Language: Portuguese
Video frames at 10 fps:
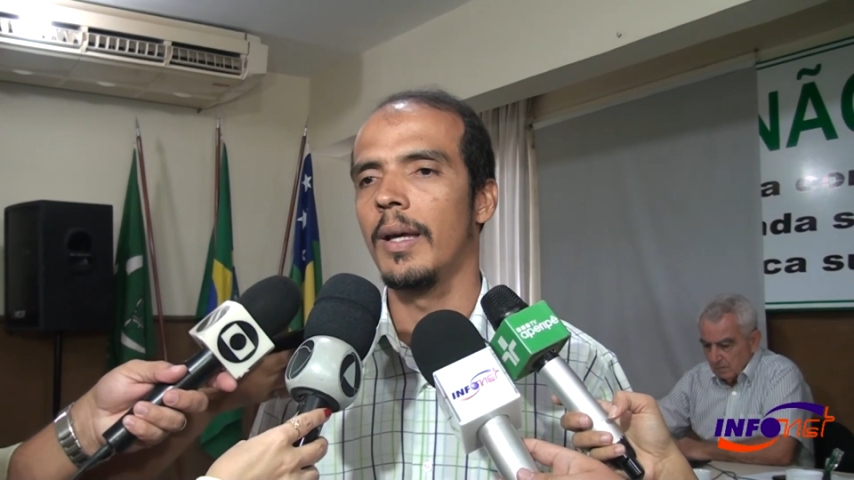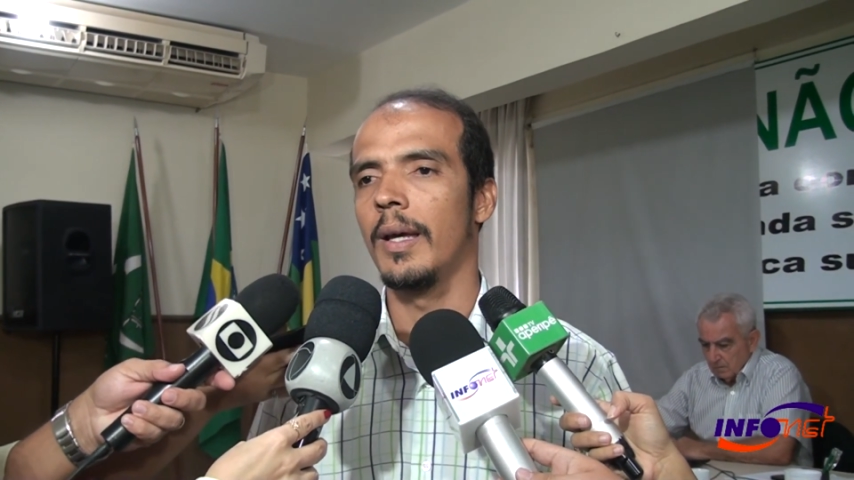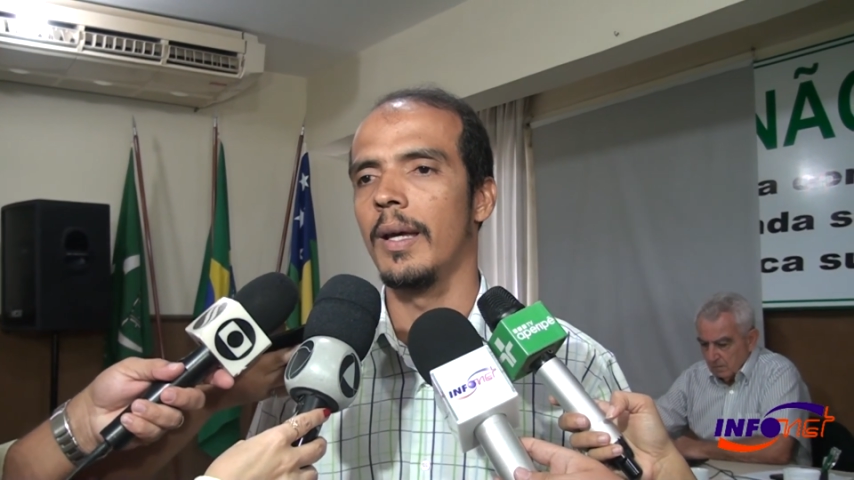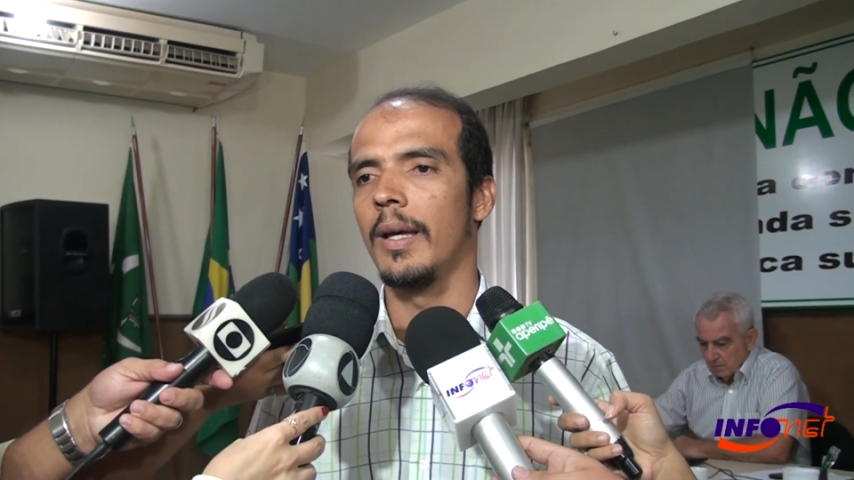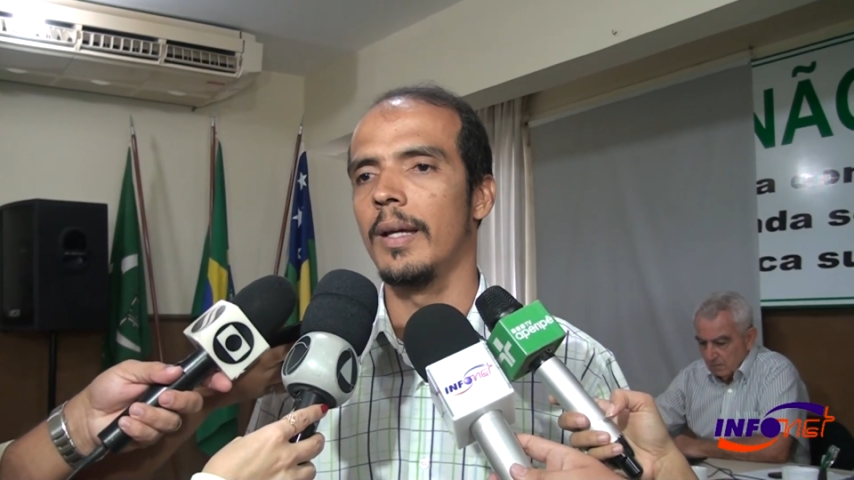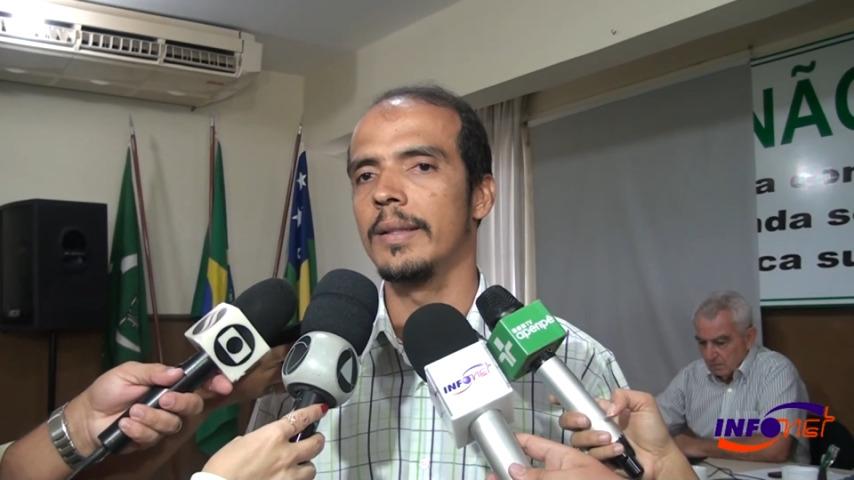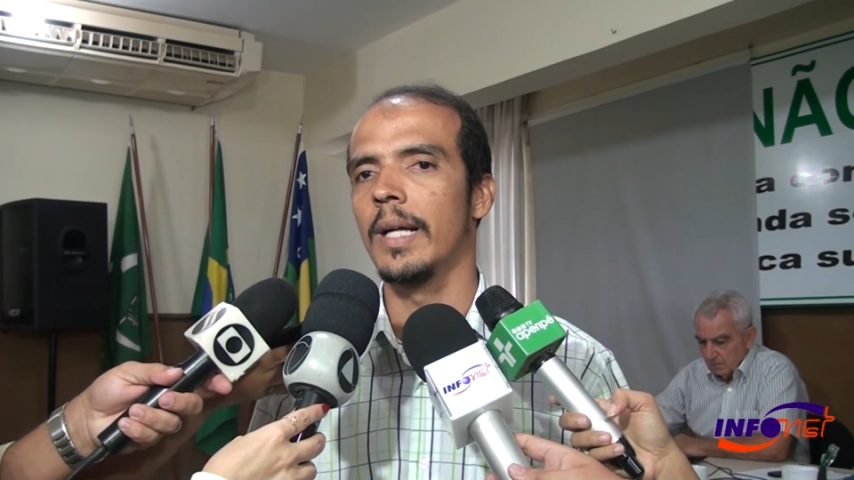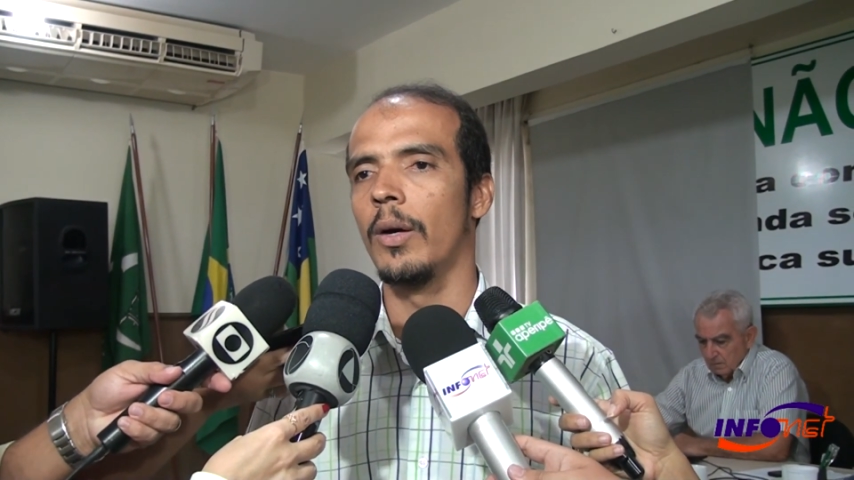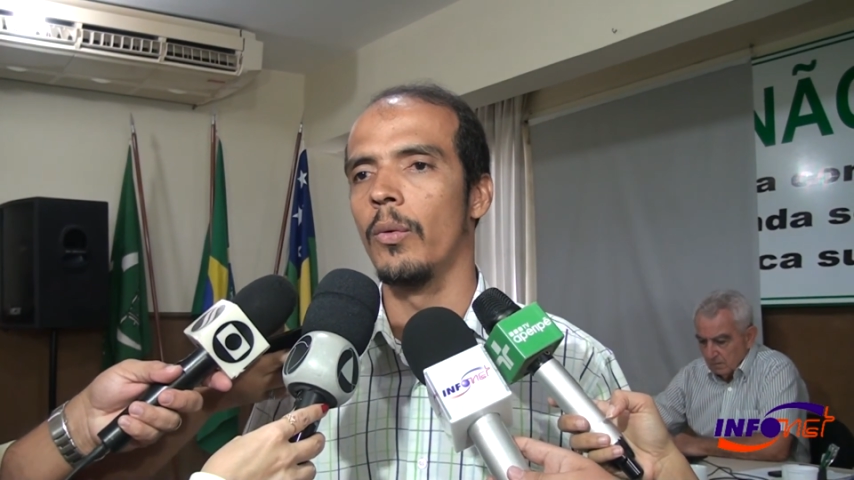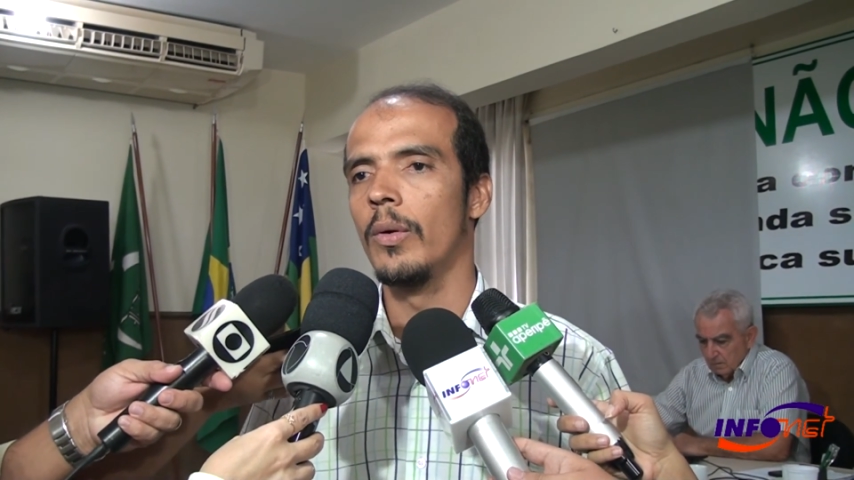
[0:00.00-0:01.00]
é,
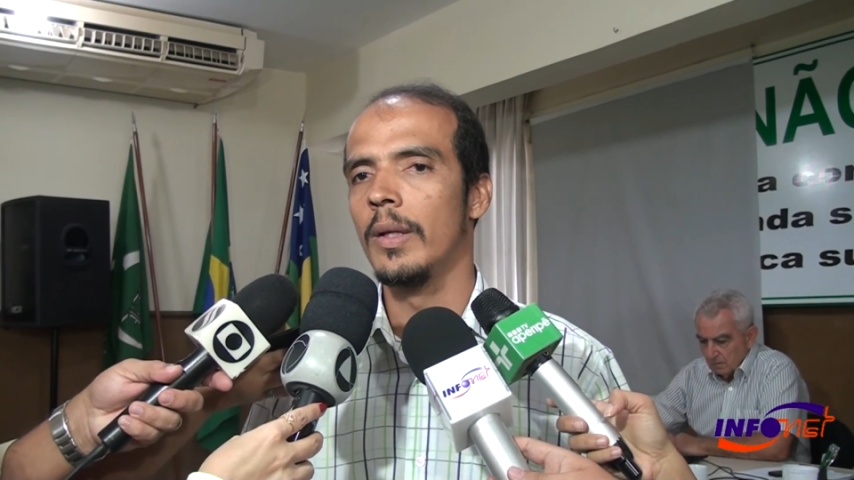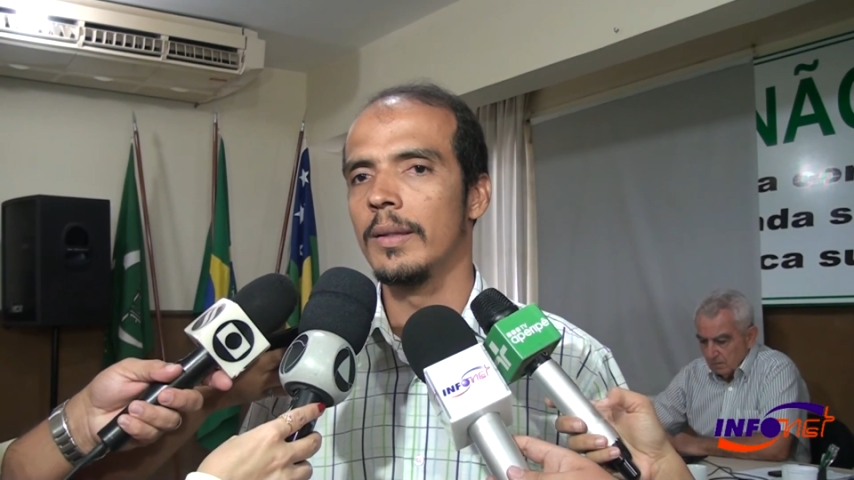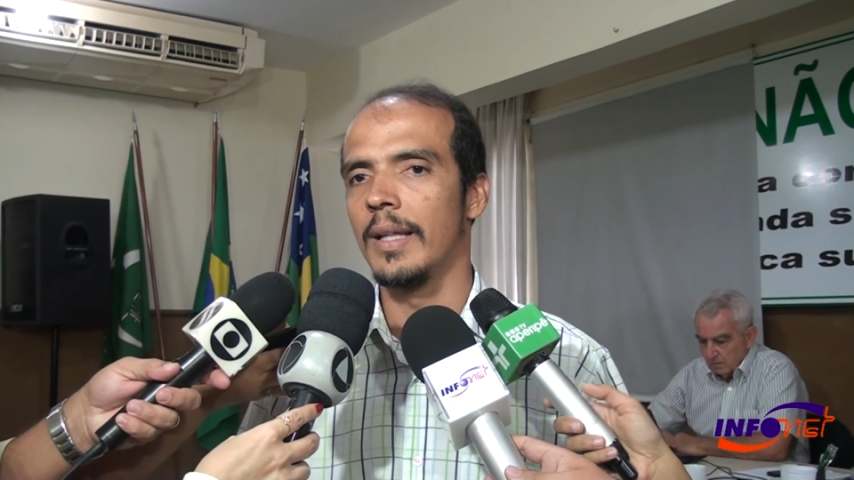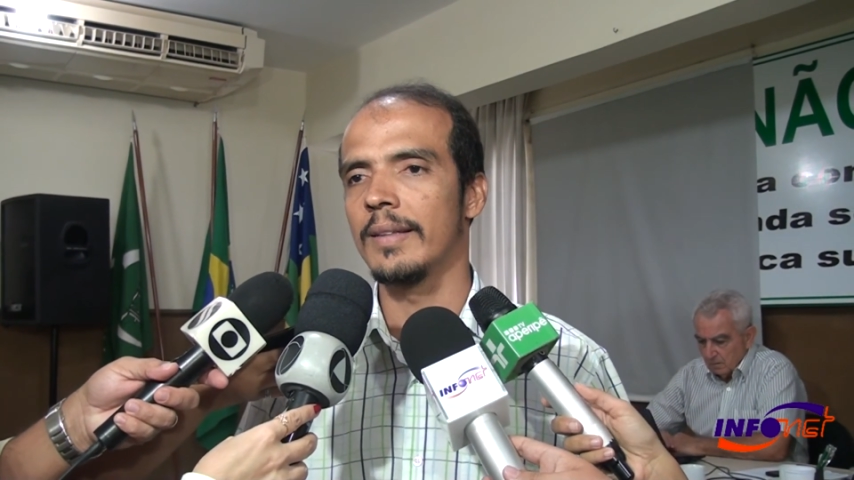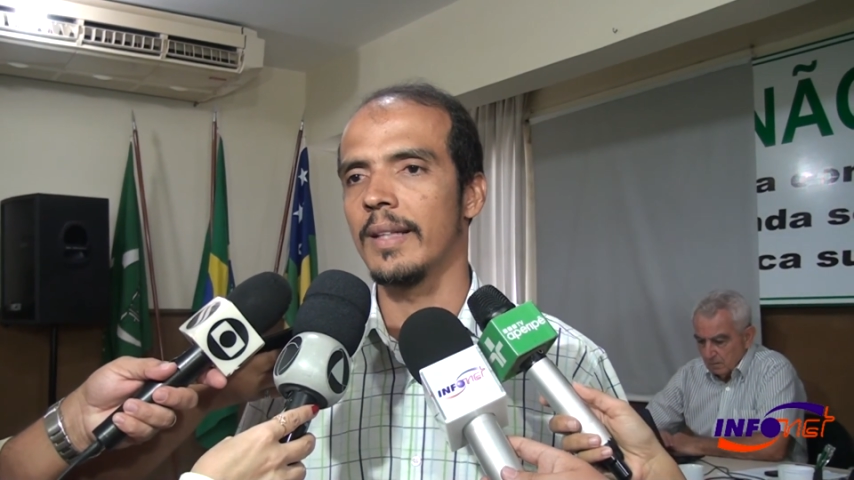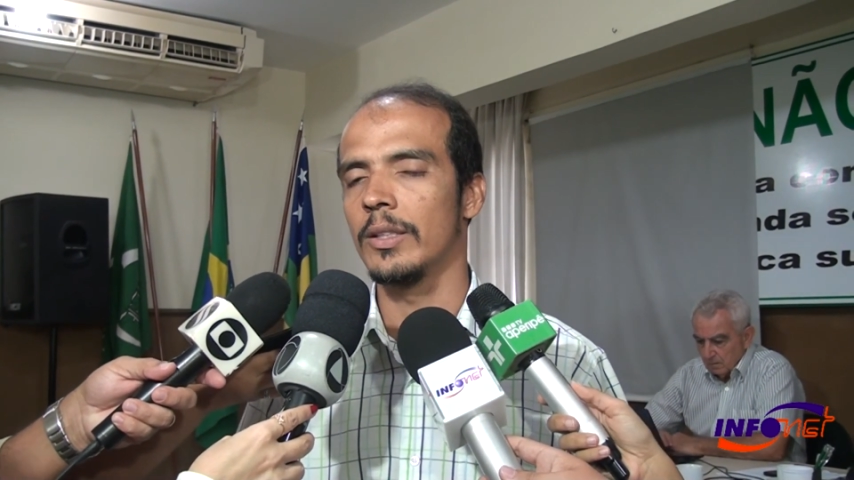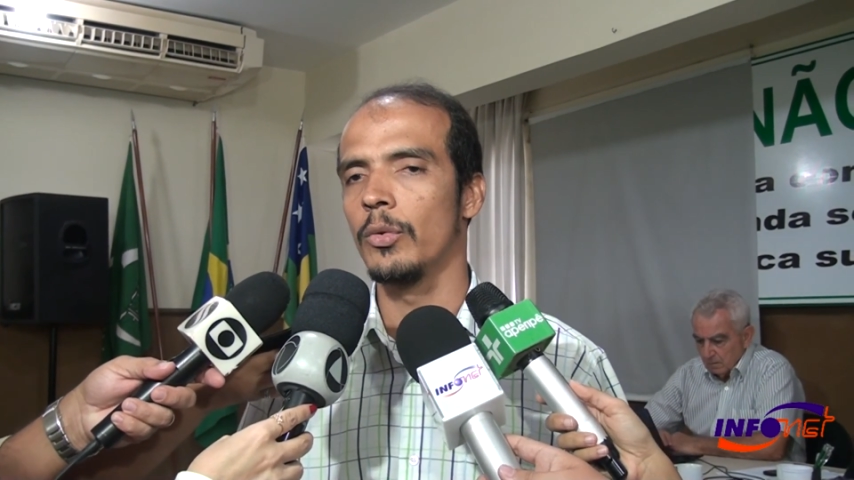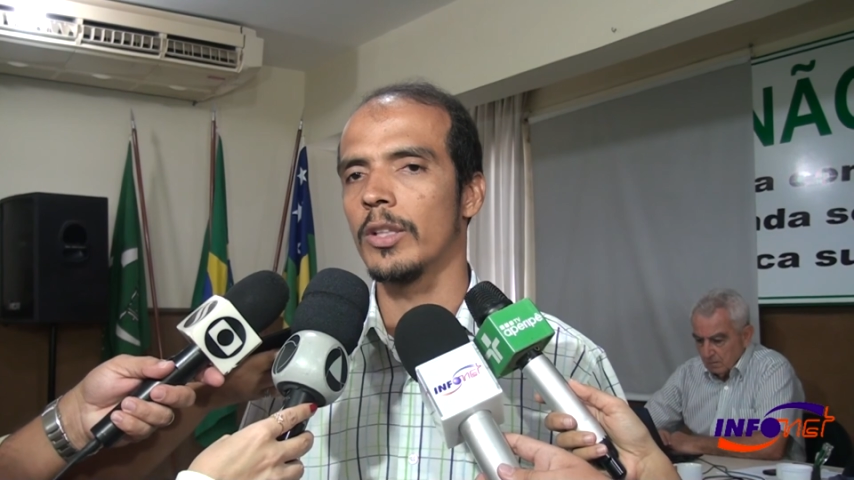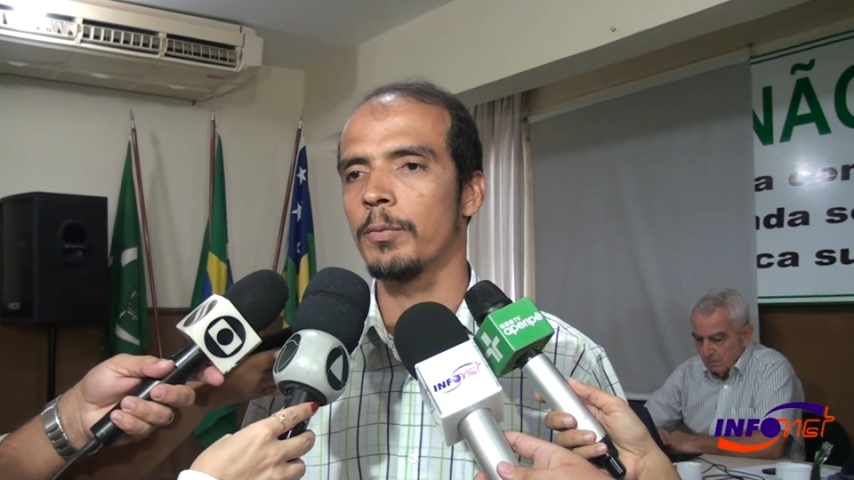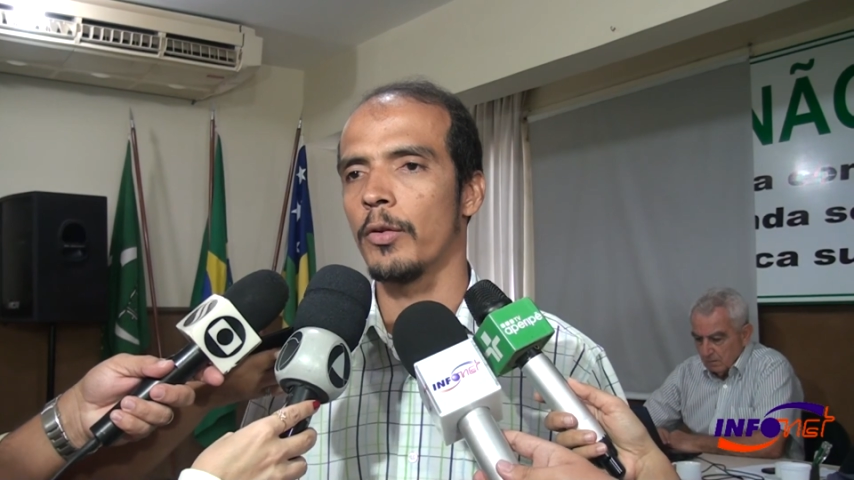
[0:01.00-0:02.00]
então, nessas
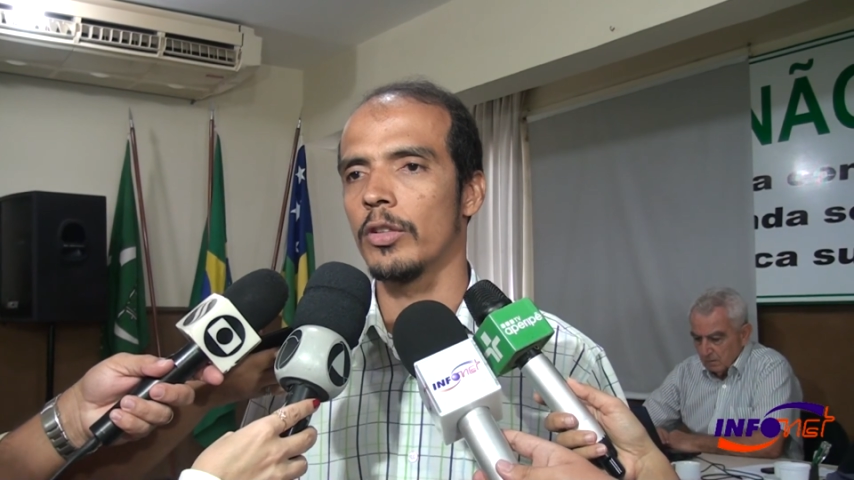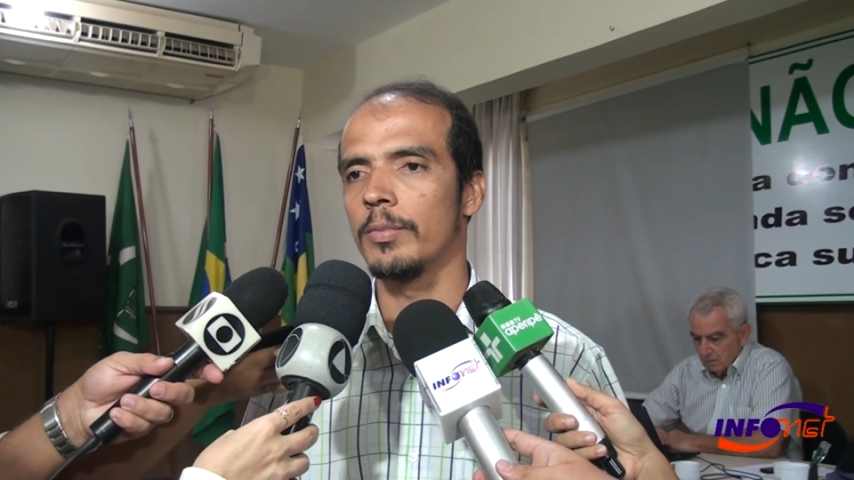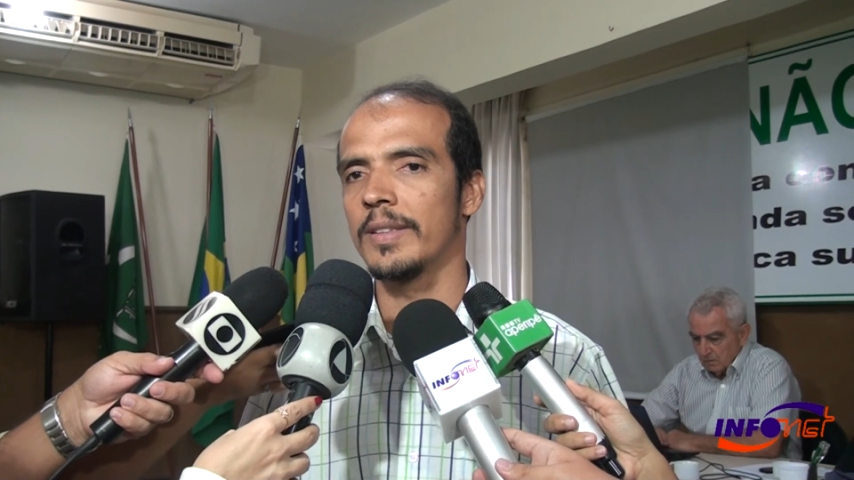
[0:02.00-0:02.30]
duas próximas,